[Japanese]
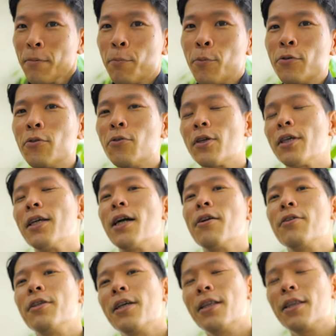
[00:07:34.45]
もうちょっと気
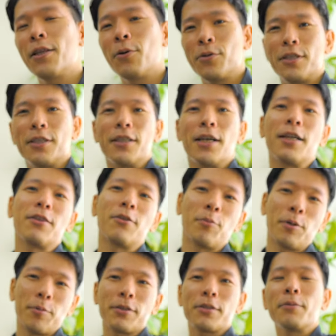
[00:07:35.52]
軽にやってほしいなと
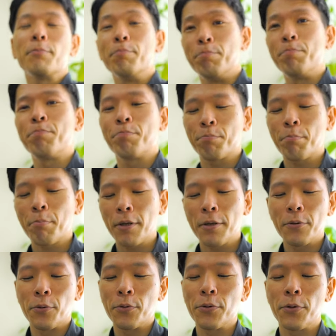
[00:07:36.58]
思います。うん。
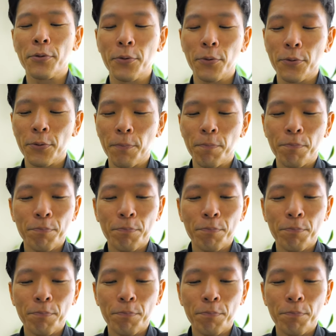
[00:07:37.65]
そうそうそうそう。